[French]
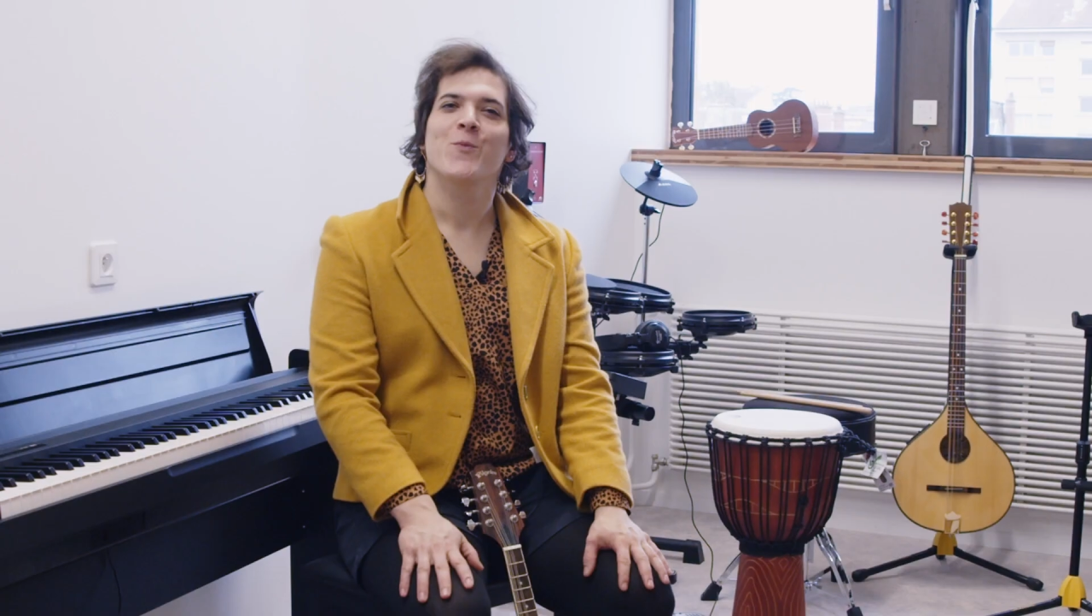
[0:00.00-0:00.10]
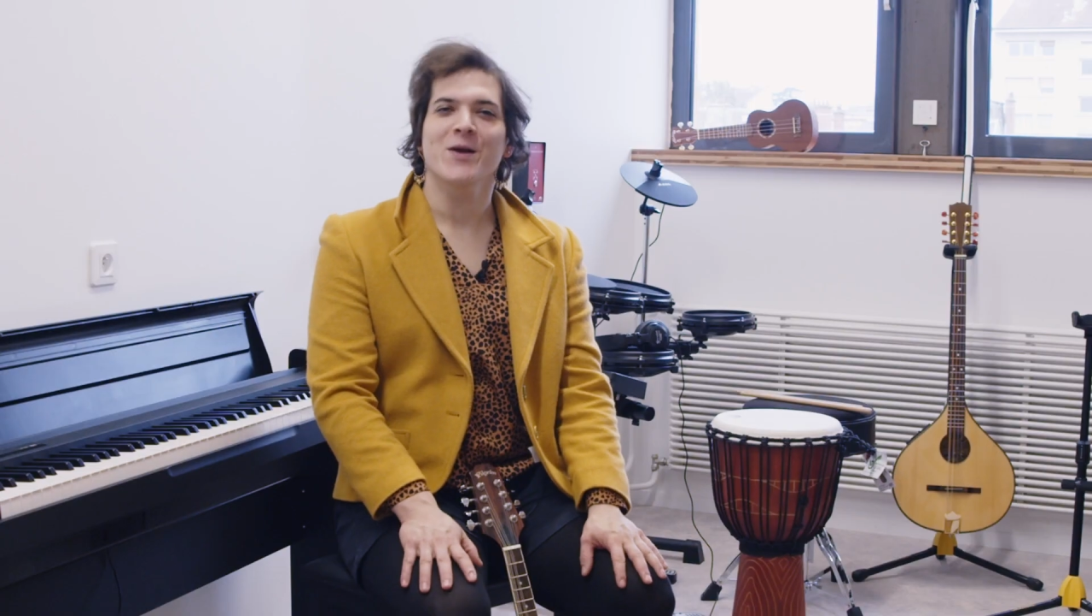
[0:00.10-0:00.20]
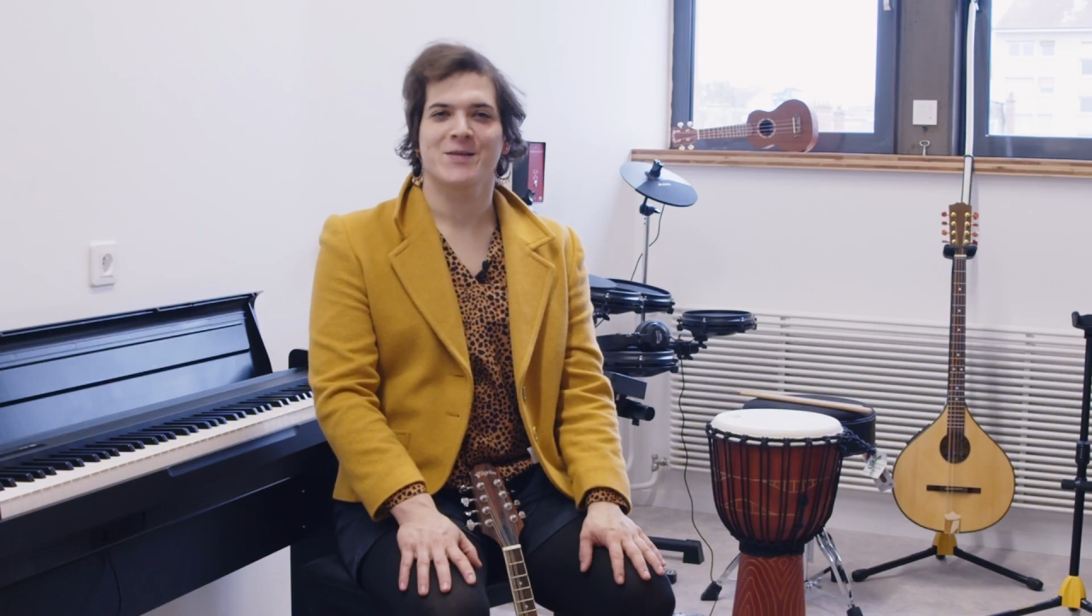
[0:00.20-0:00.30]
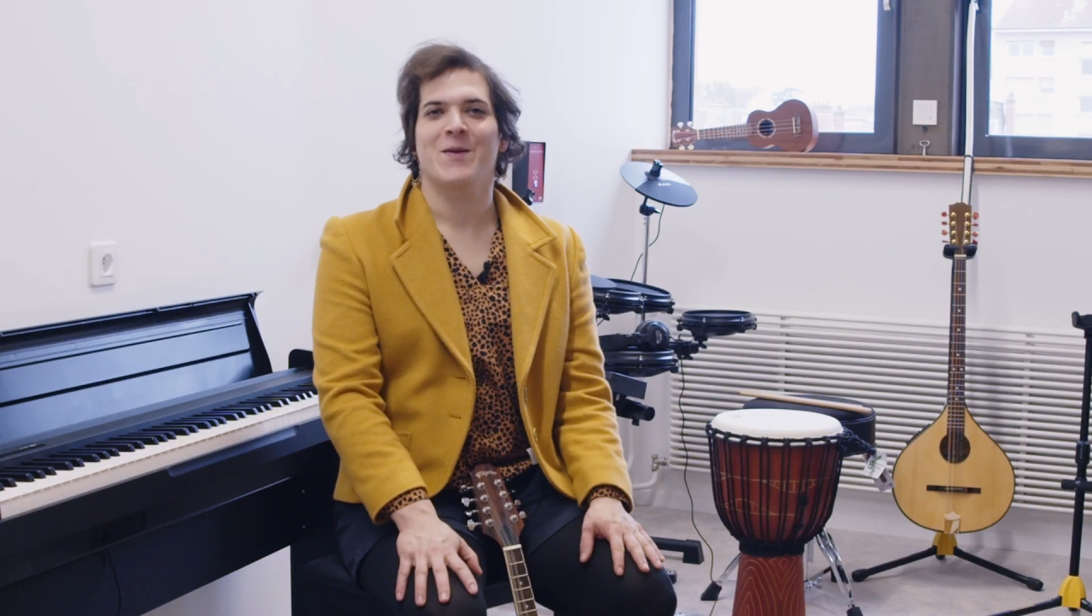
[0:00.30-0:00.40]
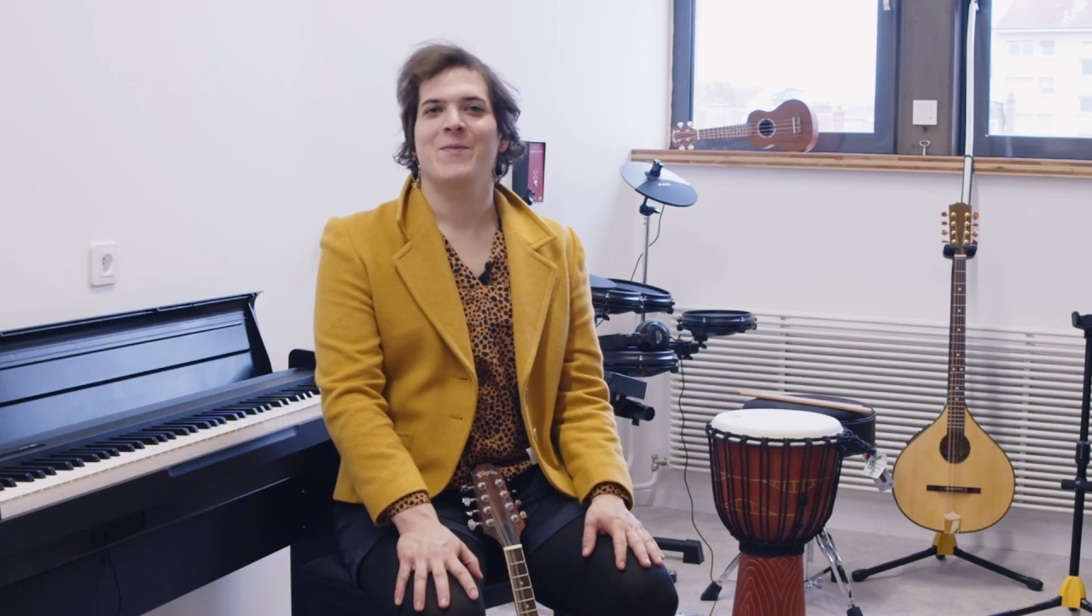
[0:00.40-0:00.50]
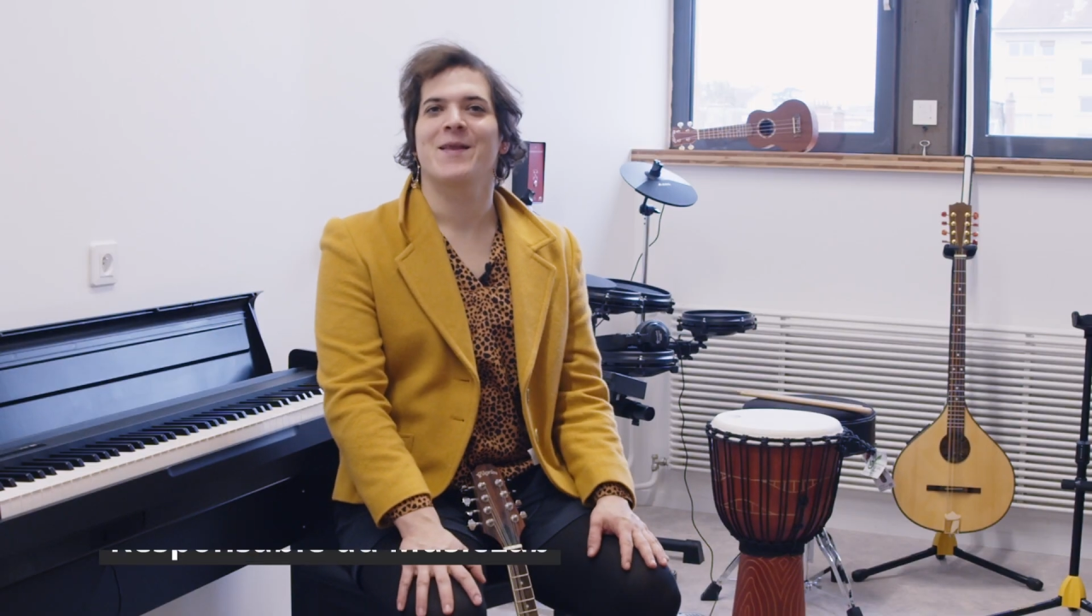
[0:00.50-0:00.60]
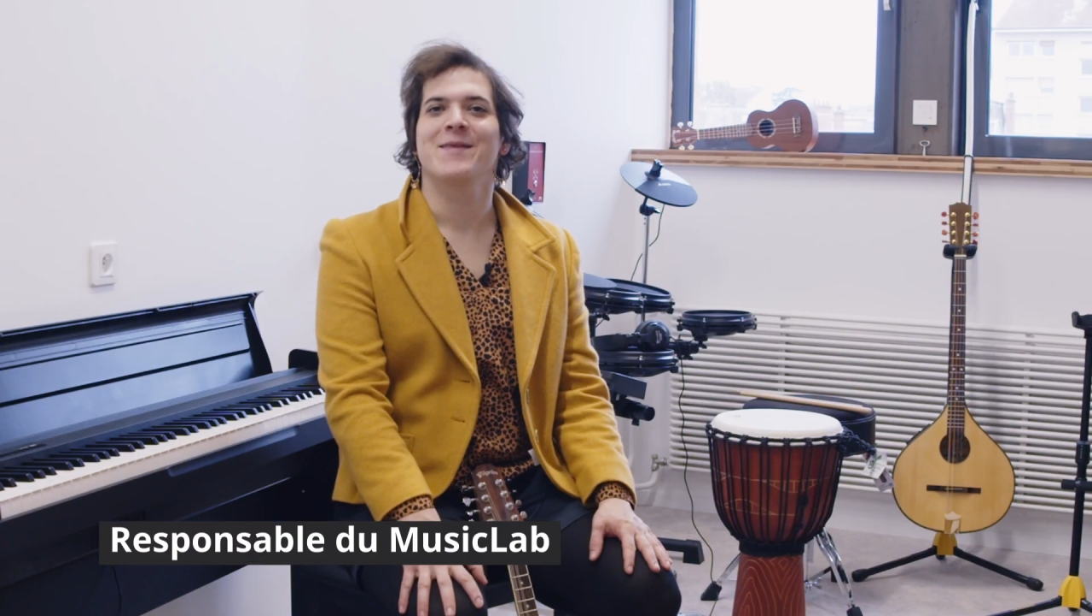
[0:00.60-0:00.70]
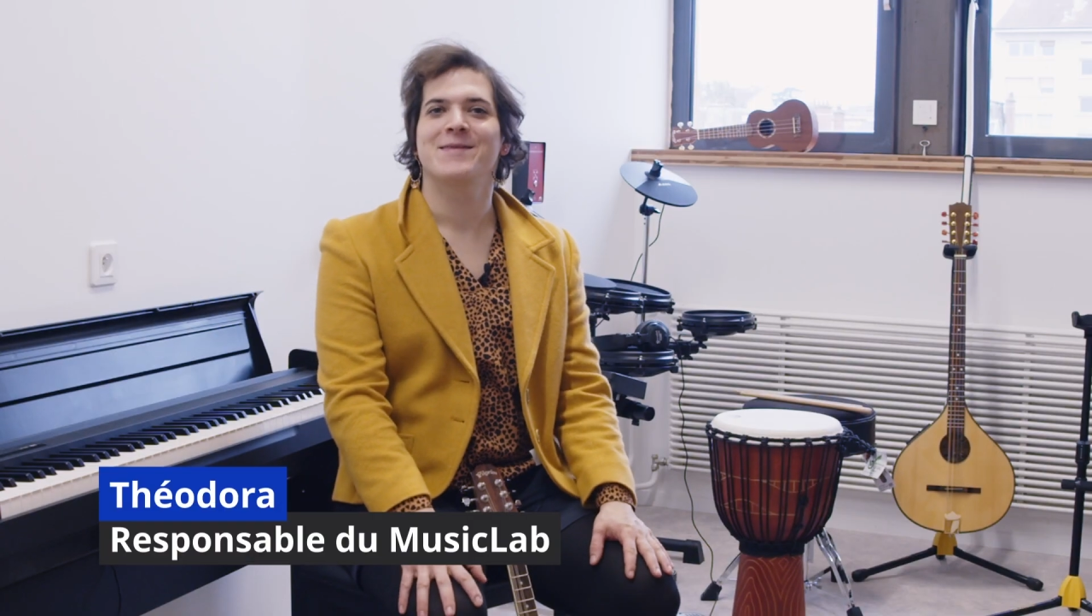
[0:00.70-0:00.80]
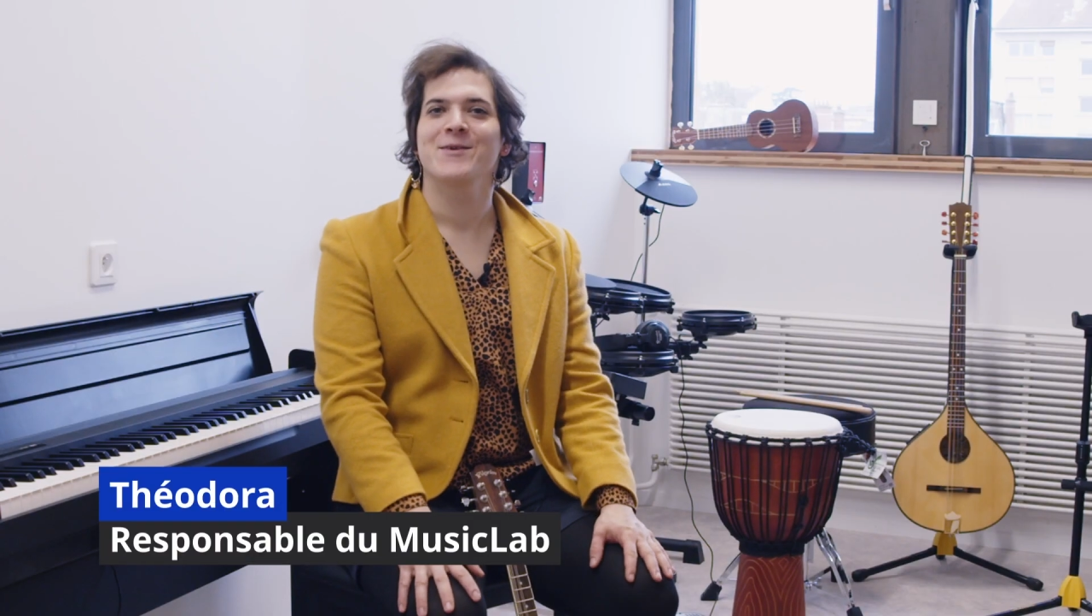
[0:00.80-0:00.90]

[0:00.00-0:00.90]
Moi, je m'appelle